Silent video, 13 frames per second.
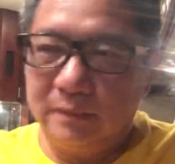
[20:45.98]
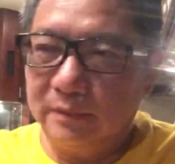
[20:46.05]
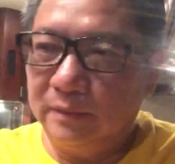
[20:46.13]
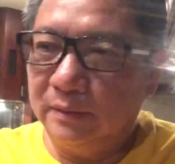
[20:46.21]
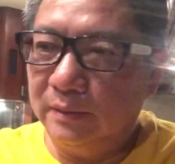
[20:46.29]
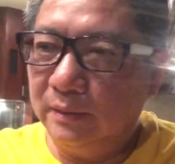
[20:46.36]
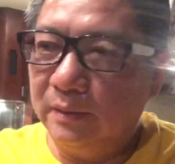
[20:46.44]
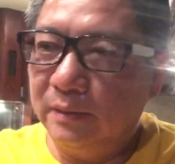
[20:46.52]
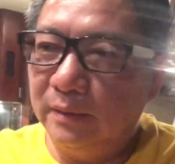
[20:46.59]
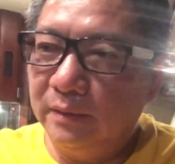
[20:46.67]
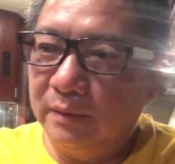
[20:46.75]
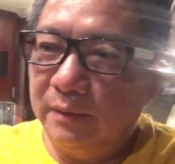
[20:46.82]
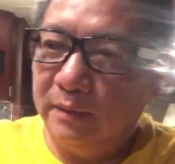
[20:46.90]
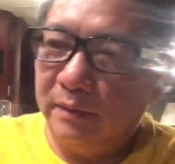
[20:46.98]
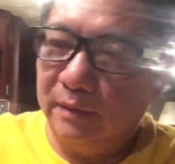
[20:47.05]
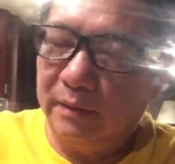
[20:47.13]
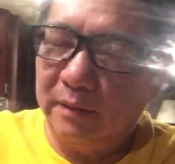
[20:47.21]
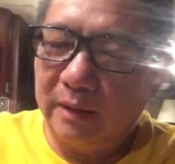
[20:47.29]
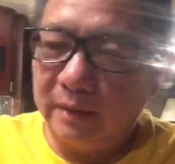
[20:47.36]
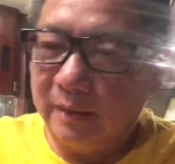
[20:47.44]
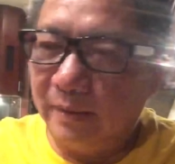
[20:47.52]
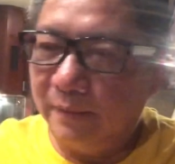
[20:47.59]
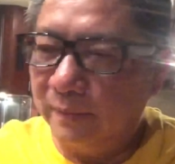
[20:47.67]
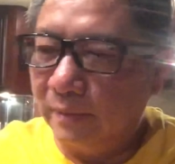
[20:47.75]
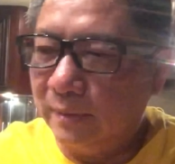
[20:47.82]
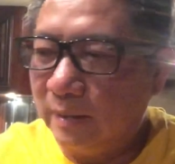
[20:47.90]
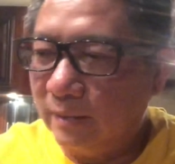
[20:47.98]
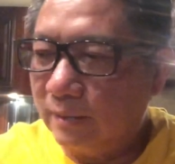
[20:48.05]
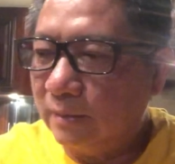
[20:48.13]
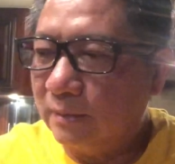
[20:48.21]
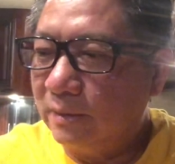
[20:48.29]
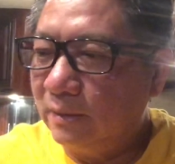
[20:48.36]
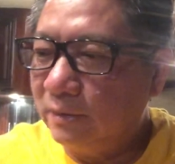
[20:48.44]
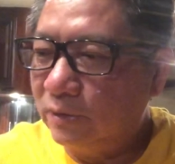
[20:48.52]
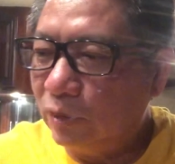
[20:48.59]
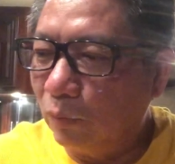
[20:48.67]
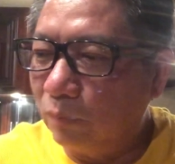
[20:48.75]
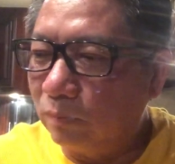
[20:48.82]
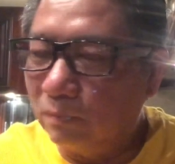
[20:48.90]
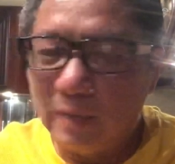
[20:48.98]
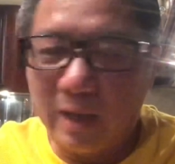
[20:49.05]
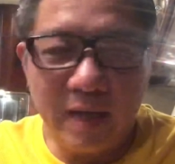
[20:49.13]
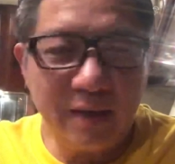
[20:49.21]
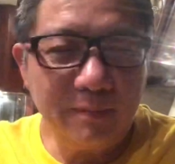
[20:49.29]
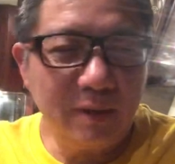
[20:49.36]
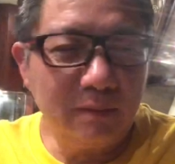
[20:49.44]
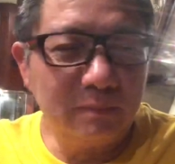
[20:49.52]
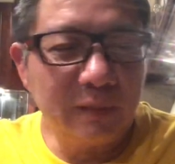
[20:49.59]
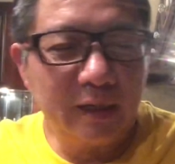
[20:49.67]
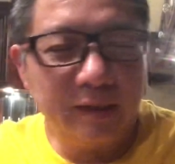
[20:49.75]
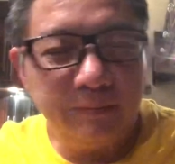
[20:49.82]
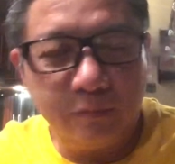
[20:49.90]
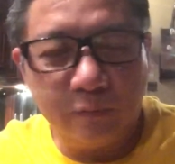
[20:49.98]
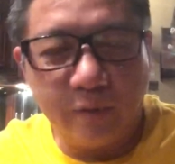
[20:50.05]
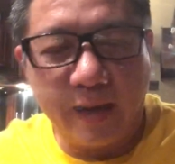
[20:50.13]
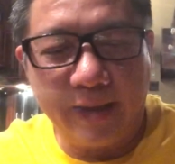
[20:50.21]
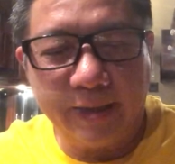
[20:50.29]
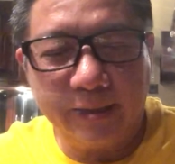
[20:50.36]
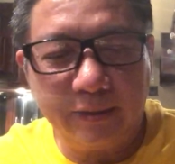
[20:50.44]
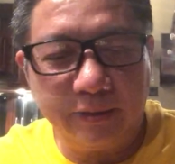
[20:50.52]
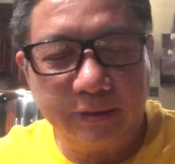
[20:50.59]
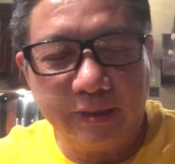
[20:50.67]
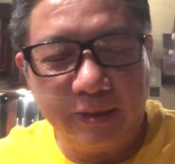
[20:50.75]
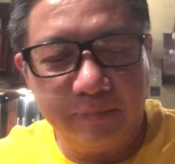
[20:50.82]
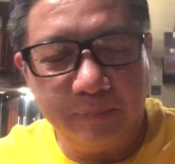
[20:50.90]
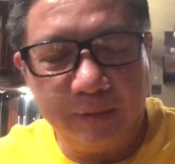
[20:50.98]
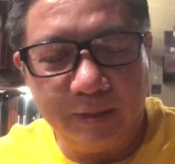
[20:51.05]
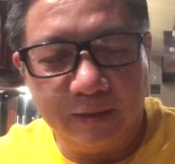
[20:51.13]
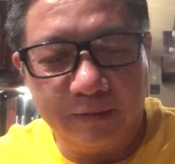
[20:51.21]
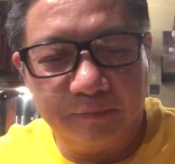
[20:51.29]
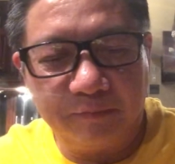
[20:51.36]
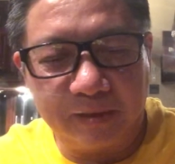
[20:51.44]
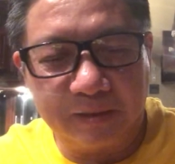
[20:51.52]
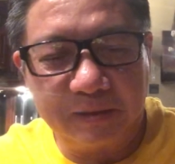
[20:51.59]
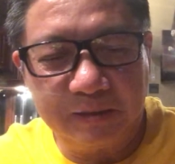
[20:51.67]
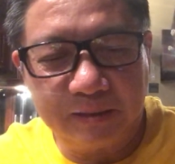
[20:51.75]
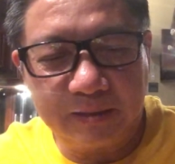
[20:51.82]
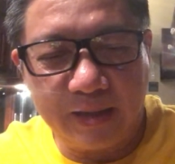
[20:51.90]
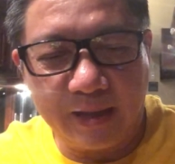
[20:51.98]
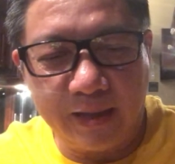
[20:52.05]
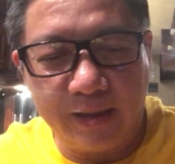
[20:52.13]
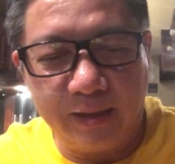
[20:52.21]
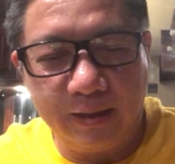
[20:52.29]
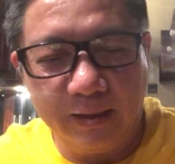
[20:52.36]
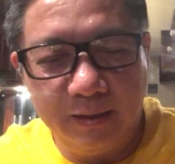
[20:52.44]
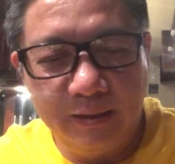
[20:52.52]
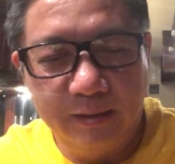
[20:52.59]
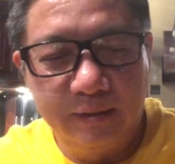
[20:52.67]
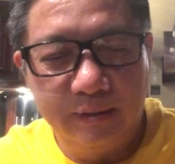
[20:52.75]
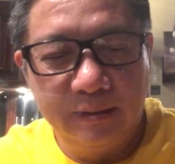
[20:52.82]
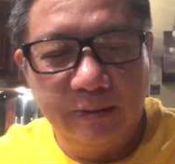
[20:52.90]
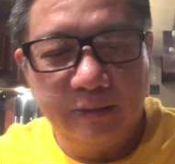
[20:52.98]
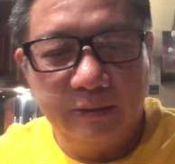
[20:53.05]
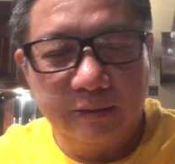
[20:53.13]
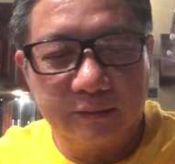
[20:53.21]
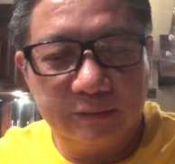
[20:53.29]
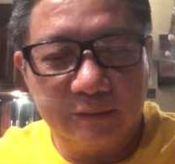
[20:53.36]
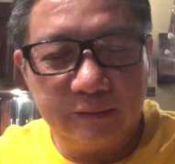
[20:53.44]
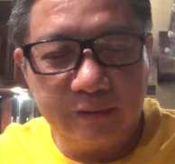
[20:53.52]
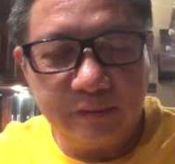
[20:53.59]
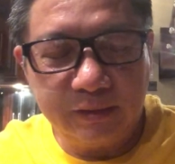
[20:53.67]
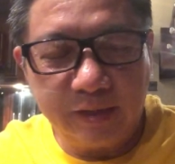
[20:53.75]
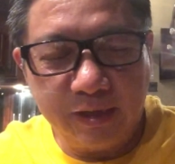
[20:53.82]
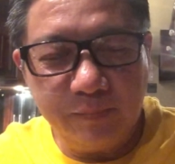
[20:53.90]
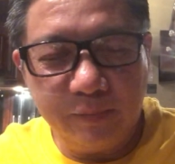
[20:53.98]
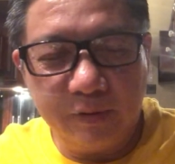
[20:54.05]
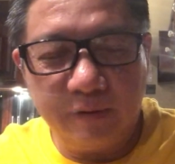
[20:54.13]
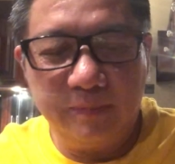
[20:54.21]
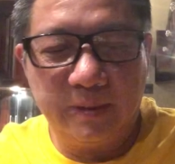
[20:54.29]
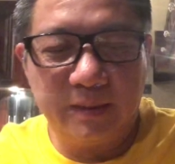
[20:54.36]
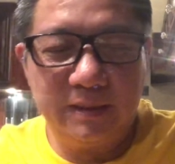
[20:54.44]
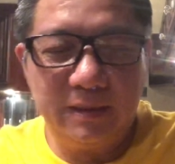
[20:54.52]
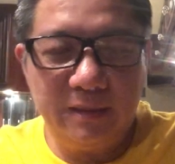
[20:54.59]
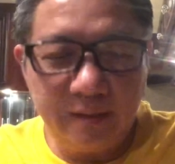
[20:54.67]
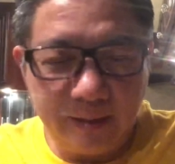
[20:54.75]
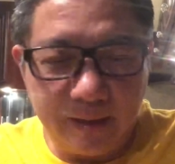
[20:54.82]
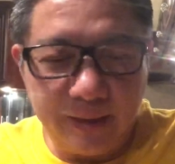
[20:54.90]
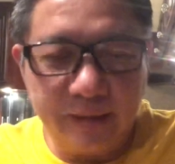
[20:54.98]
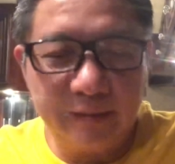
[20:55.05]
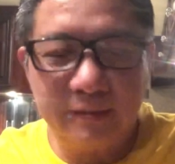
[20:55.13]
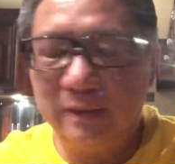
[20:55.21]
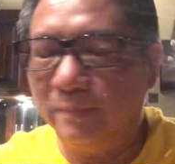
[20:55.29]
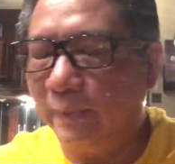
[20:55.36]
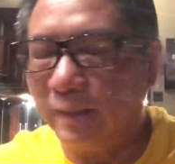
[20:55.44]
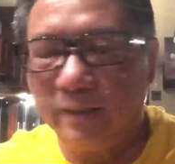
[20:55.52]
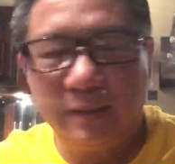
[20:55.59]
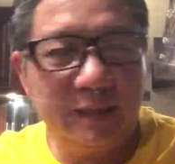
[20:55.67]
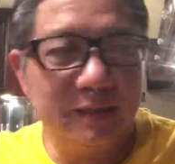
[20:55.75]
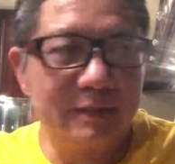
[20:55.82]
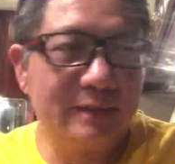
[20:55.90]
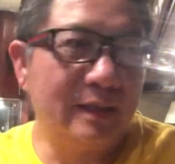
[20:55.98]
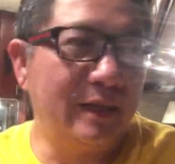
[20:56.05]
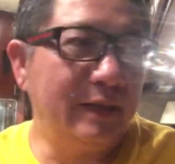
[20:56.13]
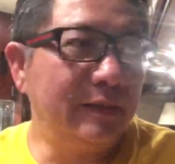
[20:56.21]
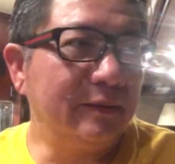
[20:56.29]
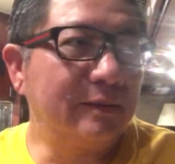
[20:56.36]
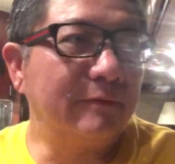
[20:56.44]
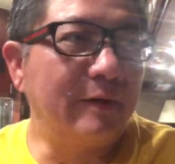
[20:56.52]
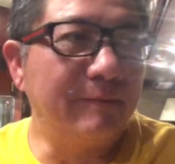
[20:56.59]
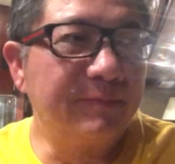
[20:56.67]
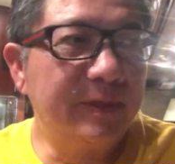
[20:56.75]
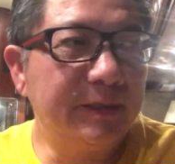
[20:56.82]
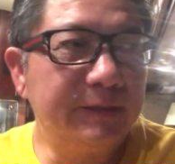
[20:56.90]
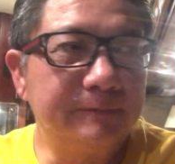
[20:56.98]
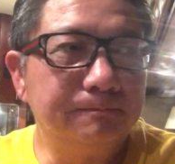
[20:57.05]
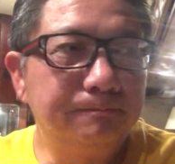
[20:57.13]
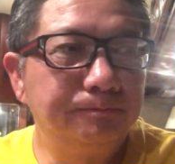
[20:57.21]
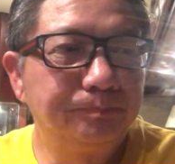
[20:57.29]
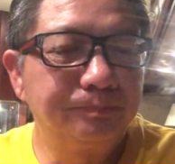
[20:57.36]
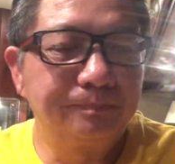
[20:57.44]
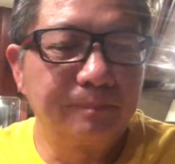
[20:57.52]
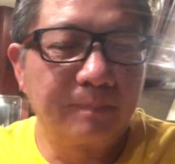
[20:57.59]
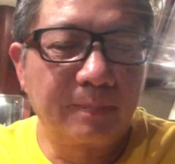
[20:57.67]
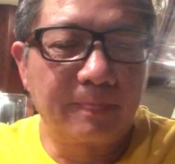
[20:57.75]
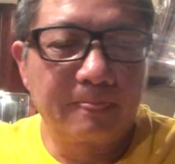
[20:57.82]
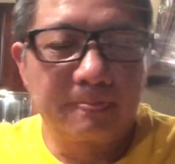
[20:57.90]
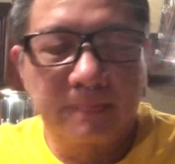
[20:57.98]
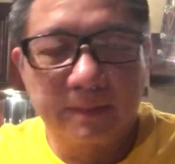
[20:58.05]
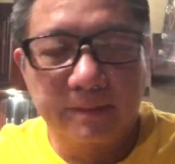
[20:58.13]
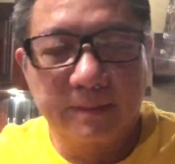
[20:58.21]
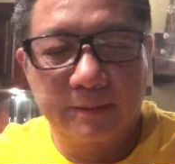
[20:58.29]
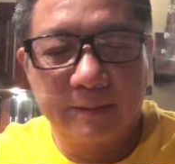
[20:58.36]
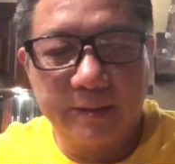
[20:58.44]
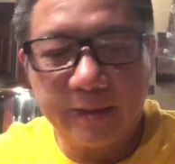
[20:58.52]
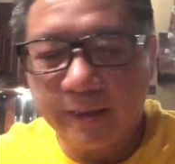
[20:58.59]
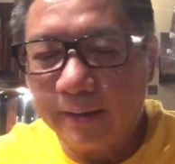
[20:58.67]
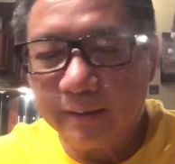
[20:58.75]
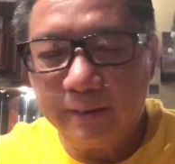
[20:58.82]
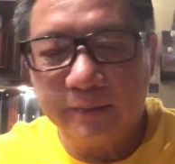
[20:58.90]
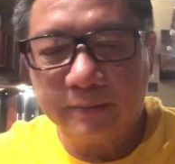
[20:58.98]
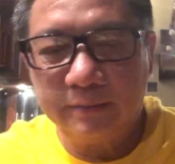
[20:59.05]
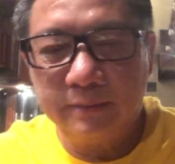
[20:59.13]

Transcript: ờ, dạ, cứ sùng bái mấy ông thầy mình quá cái nói thầy mình là phật thích ca nói thầy mình là phật di lạc đó mấy cái đó là sai phạm thượng khác hết